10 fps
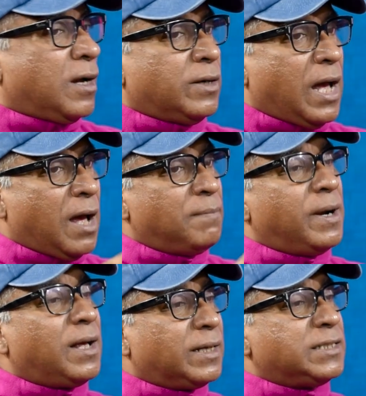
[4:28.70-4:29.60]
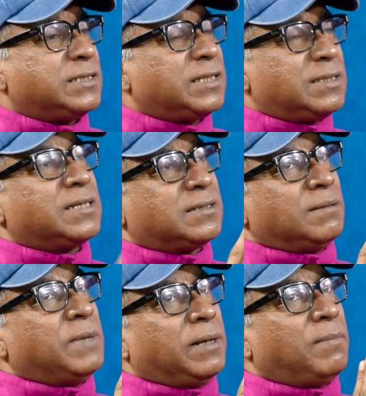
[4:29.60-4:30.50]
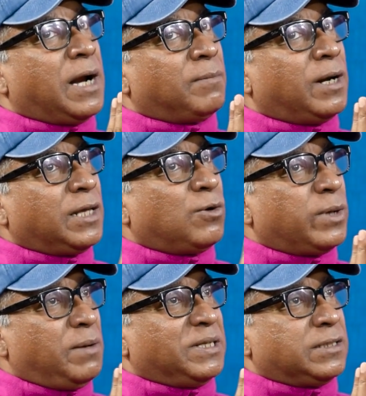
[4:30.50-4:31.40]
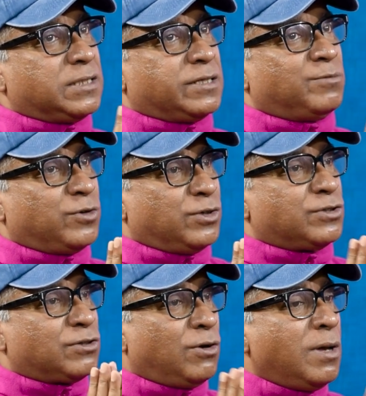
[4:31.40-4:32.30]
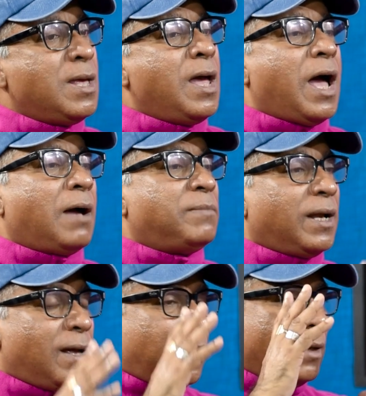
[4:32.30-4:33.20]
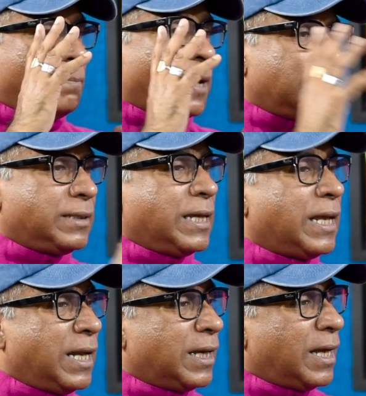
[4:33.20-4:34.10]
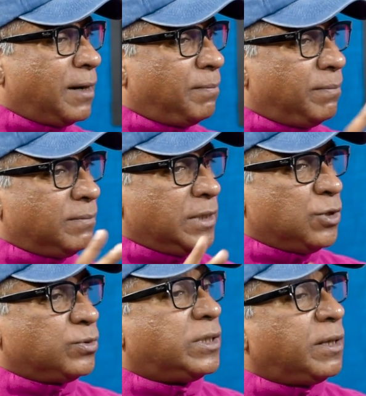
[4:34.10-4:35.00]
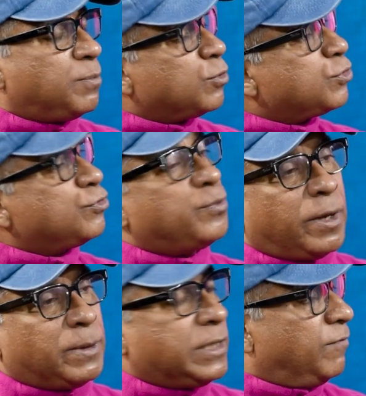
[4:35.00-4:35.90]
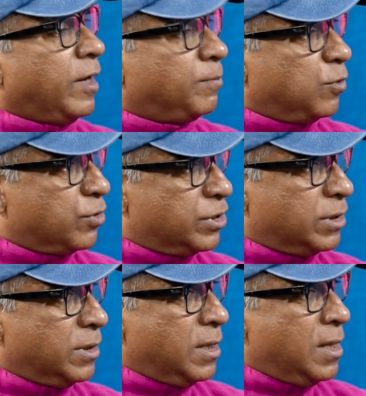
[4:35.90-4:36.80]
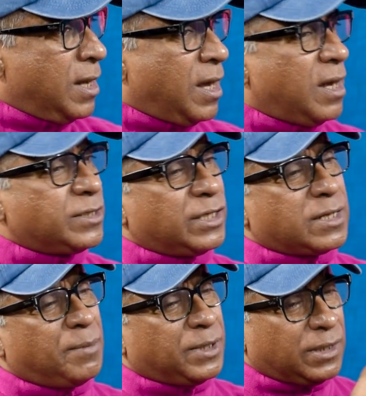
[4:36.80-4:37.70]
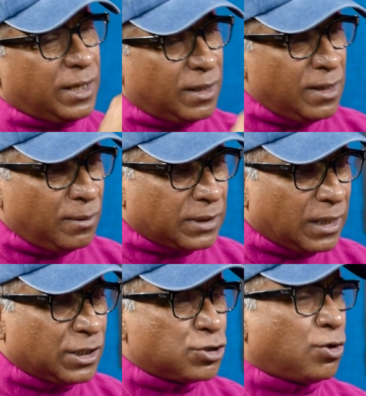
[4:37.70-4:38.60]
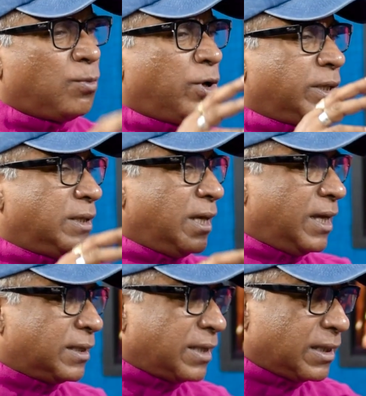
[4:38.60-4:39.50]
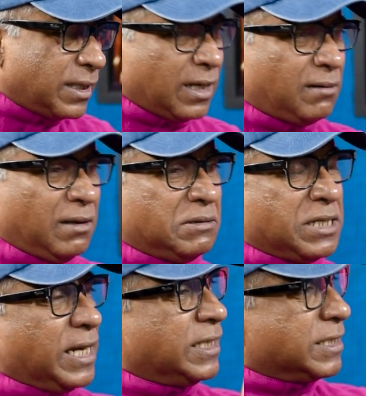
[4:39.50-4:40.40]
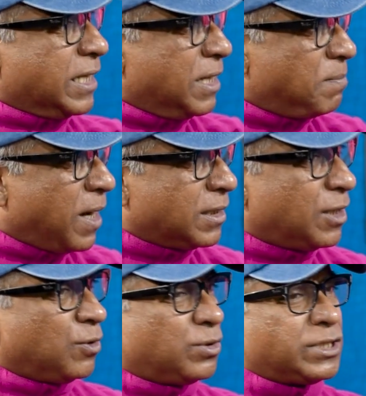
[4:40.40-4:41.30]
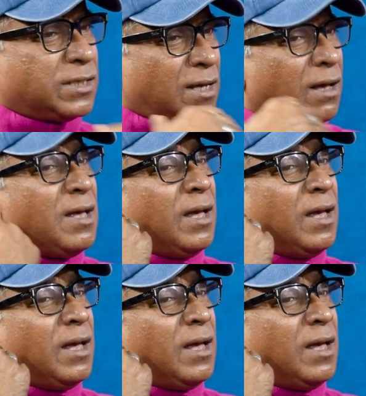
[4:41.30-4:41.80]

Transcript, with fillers: কারণ আমরা আগে যেটা মানে বারবারই করে আমাদের যেটা মনে হয়েছিল আমরা প্রান্তিক এলাকার ইউথদের প্রচুরভাবে ডেভেলপ করছি হ্যাঁ সেটা আমাদের তাদের সময় দিয়ে তাদের যেখানে যেখানে পাঠানোর সেটা